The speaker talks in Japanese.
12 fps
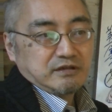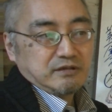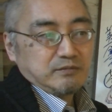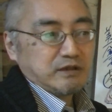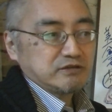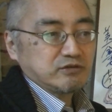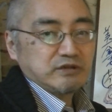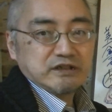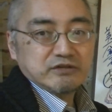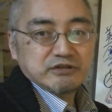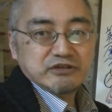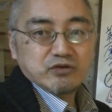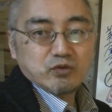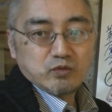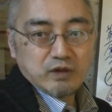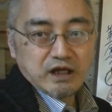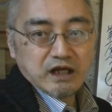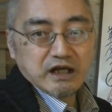まあ、その辺の議論
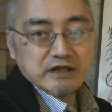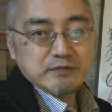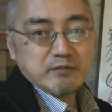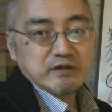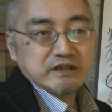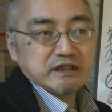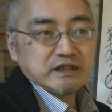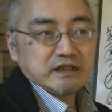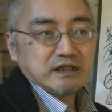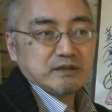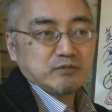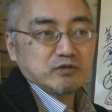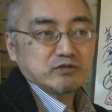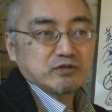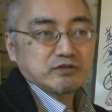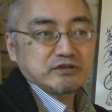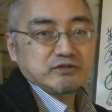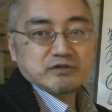は今までも
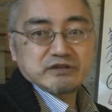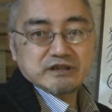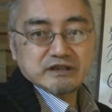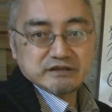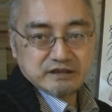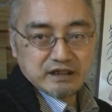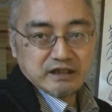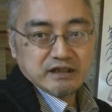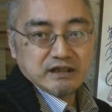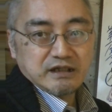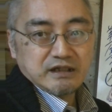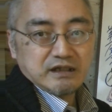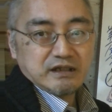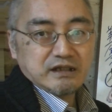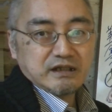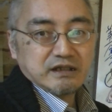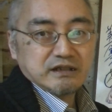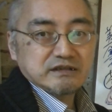時々ですね、
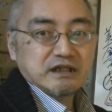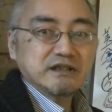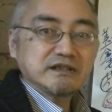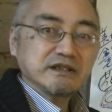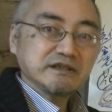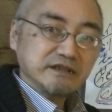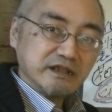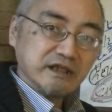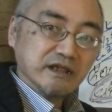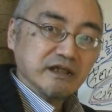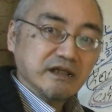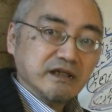えー、されてきて、